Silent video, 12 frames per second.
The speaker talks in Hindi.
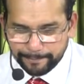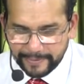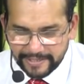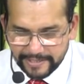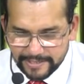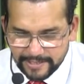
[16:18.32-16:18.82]

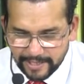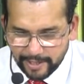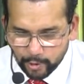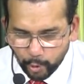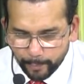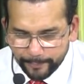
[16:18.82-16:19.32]
पढ़िए जरा
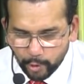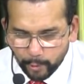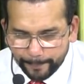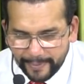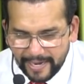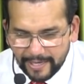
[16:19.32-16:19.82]
रोमियो
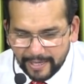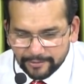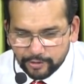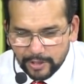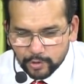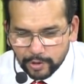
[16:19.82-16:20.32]
पहला
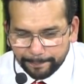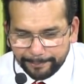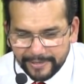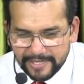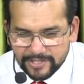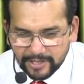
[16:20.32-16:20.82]
अध्याय उसकी
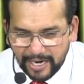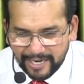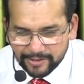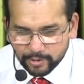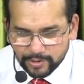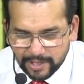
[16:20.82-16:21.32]
बीस
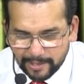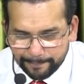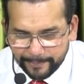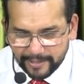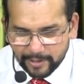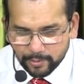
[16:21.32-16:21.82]
आयत को जरा
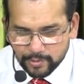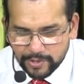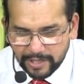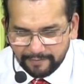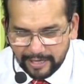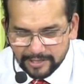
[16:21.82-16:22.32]
पढ़े
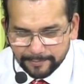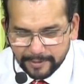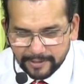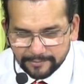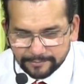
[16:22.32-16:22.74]
ऊंची आवाज में